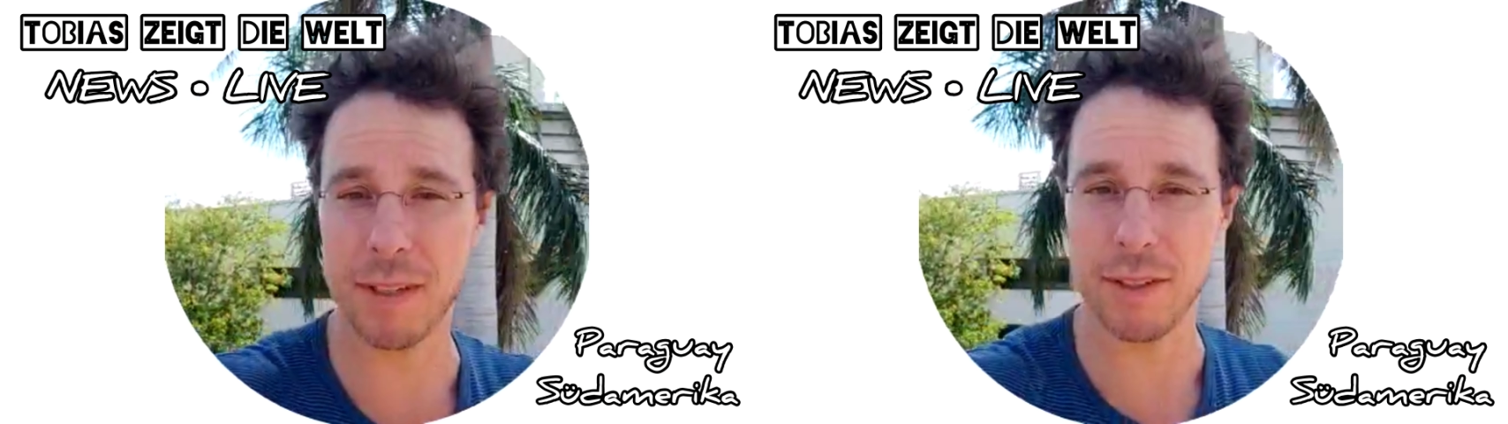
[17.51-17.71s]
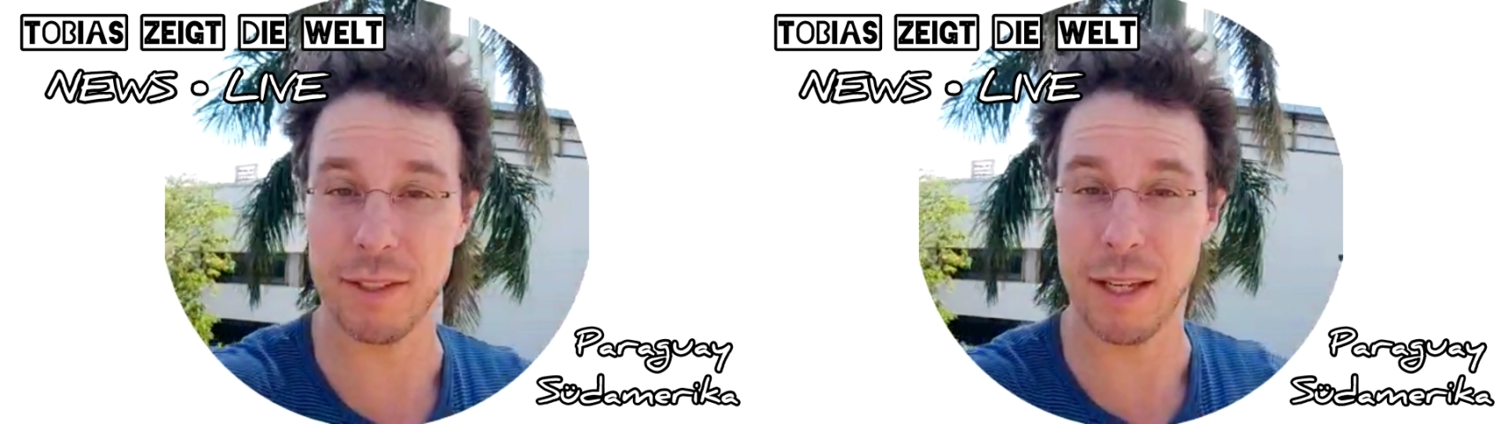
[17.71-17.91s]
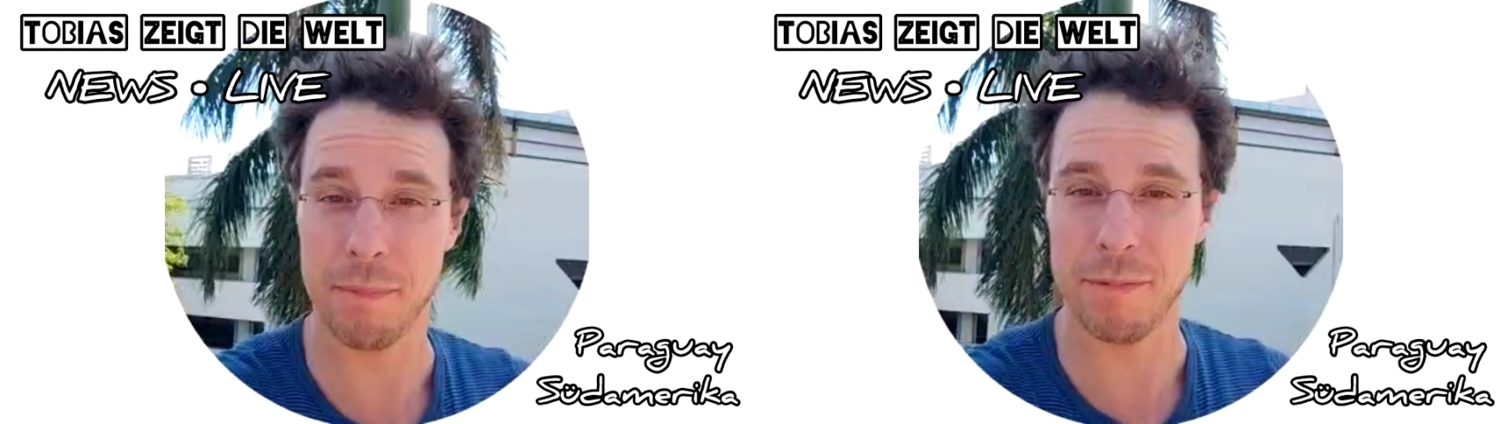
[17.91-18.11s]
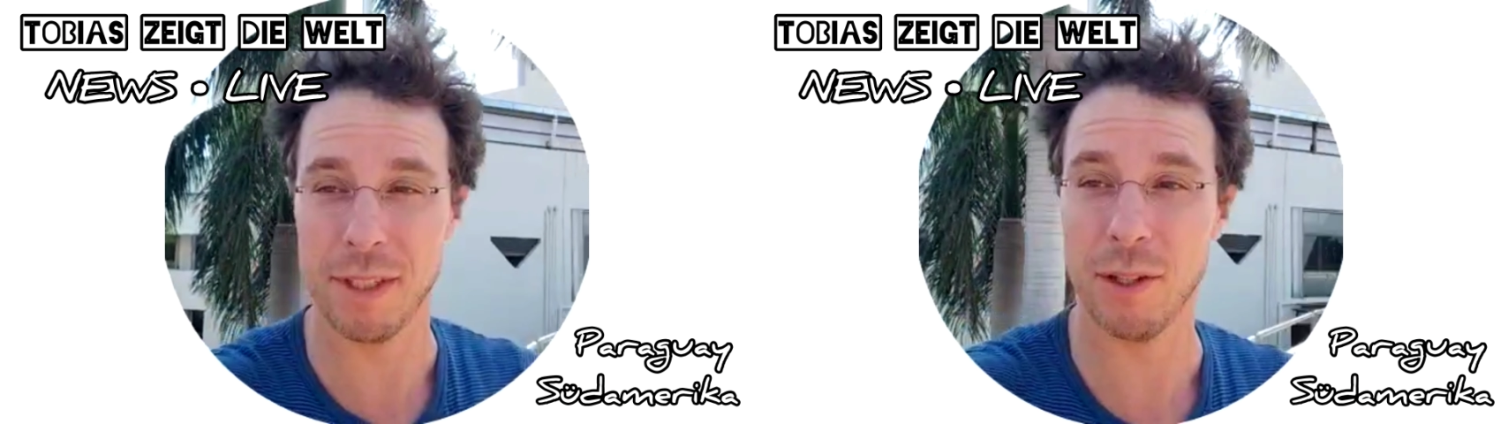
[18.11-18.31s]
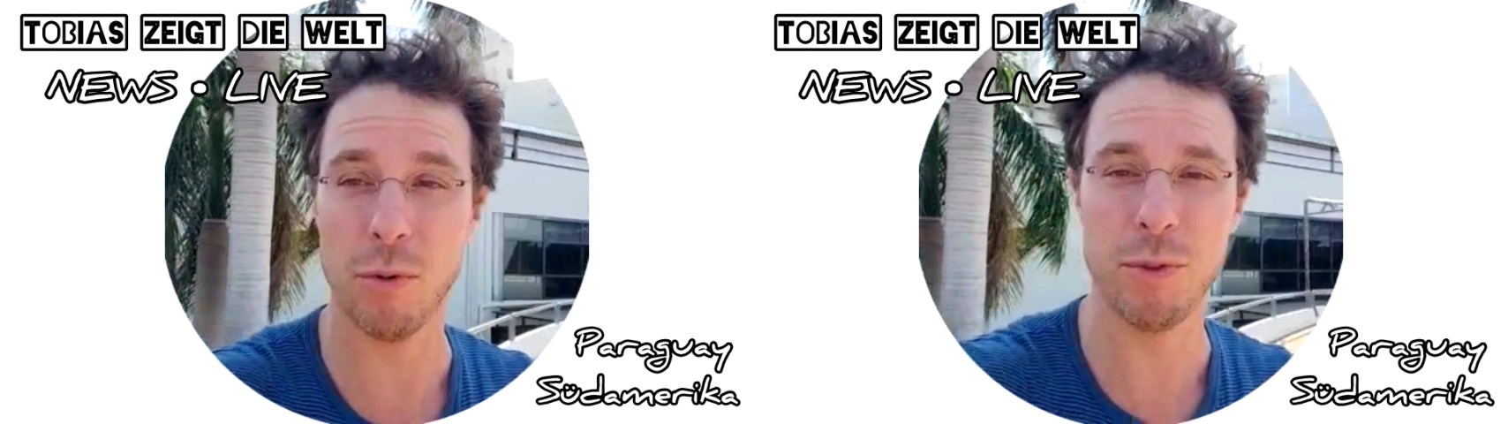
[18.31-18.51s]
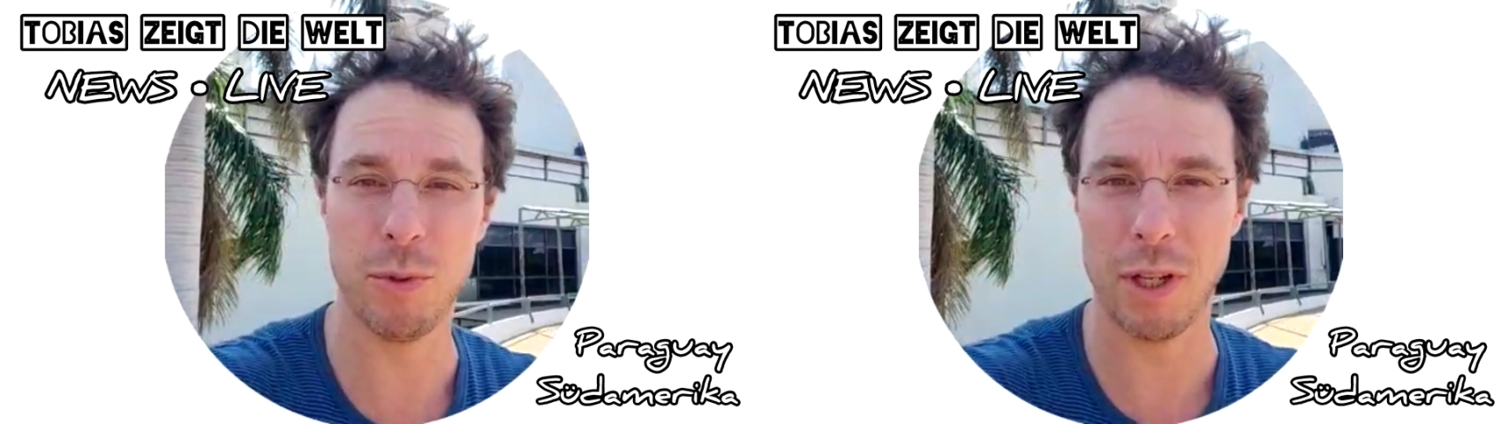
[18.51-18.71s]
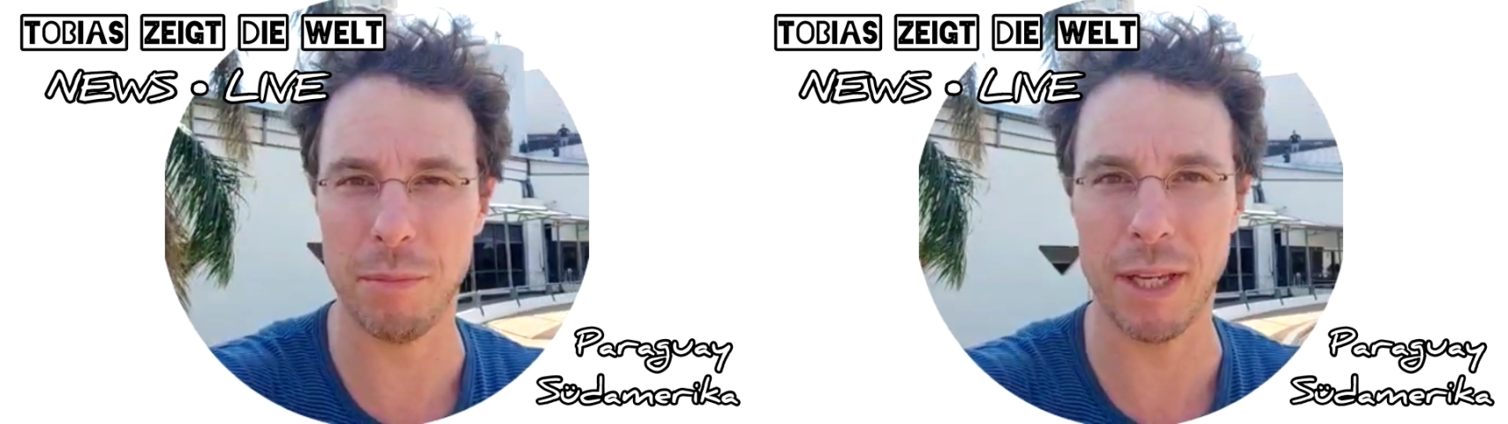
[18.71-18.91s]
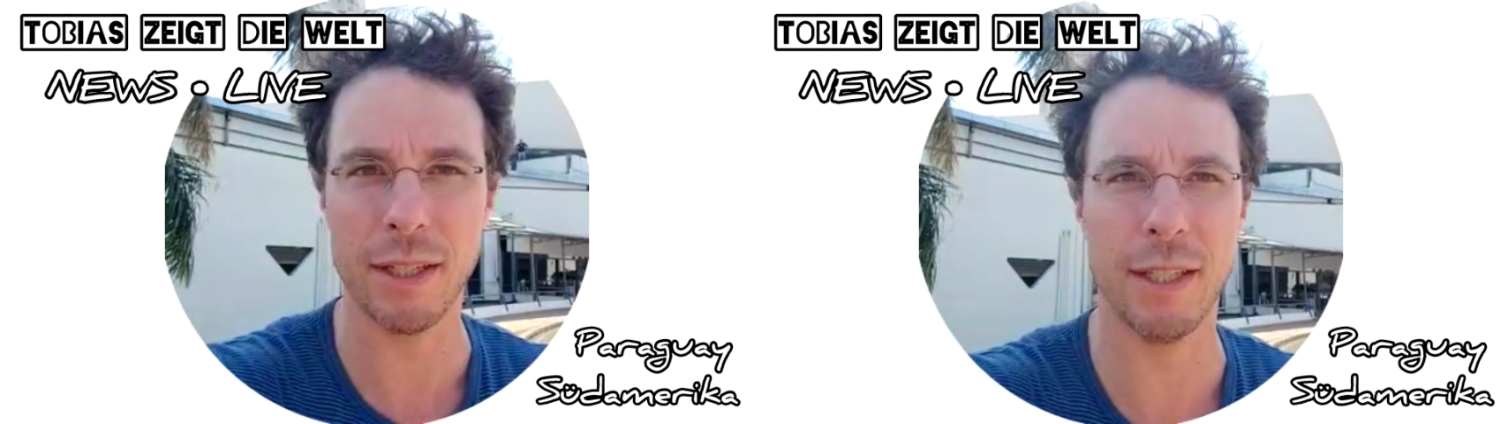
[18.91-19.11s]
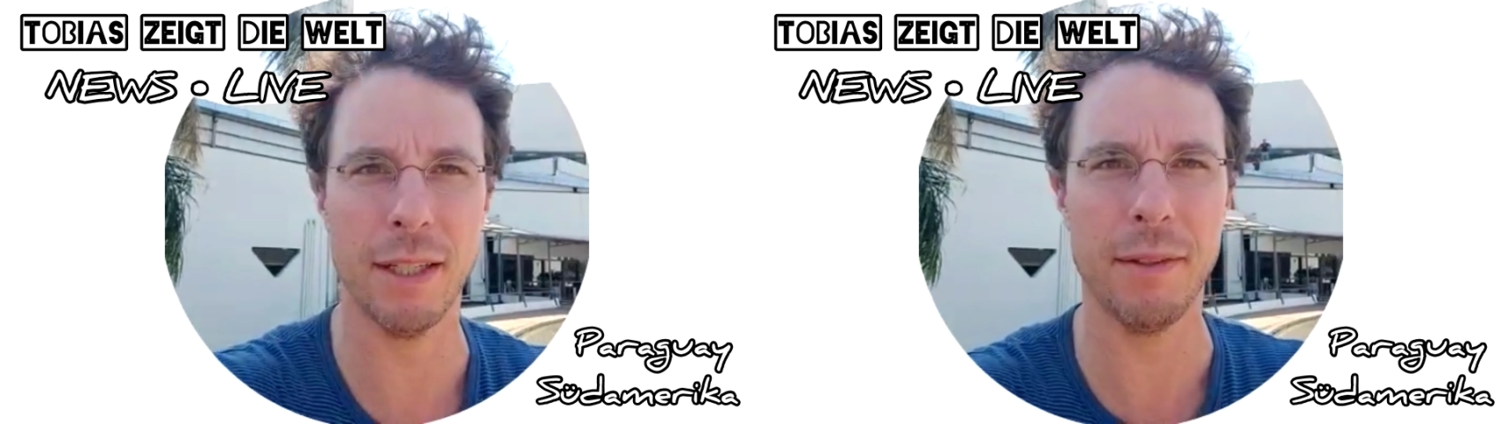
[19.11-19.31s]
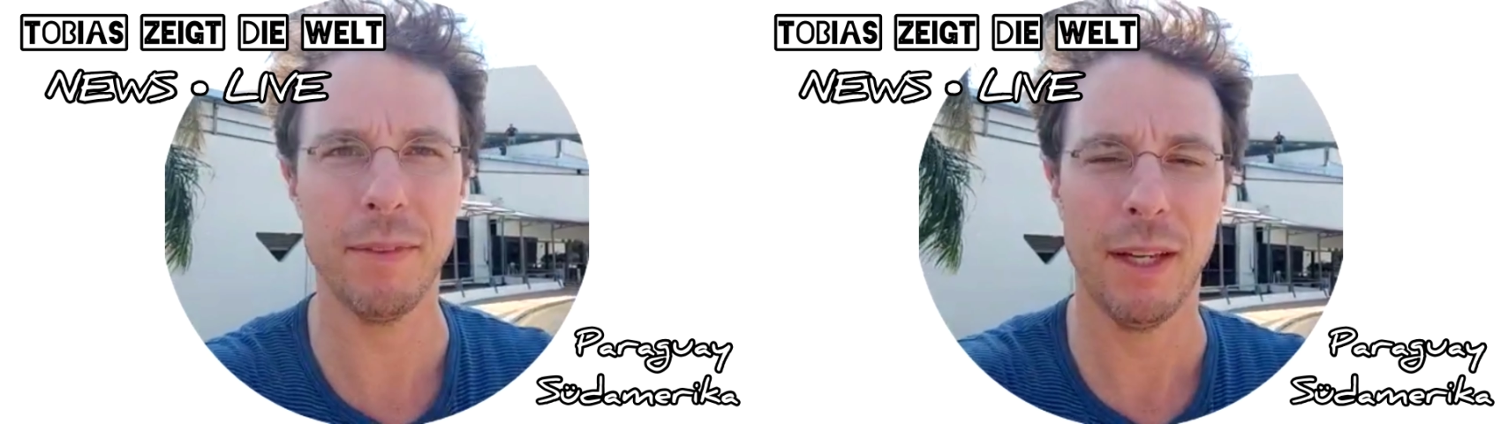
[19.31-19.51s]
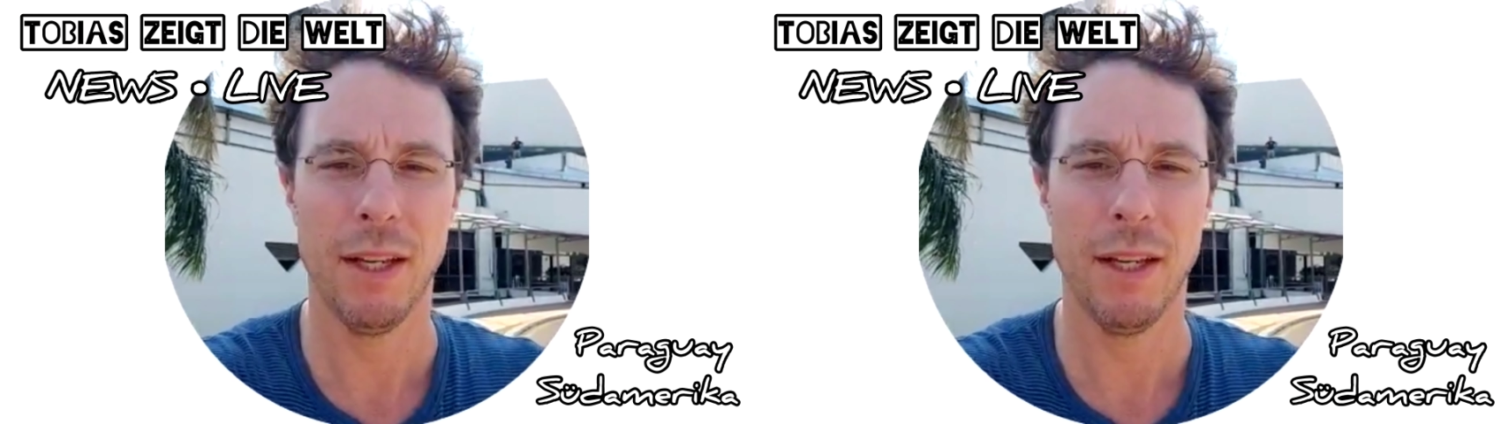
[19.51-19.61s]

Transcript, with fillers: das ist eben wiederum Südamerika.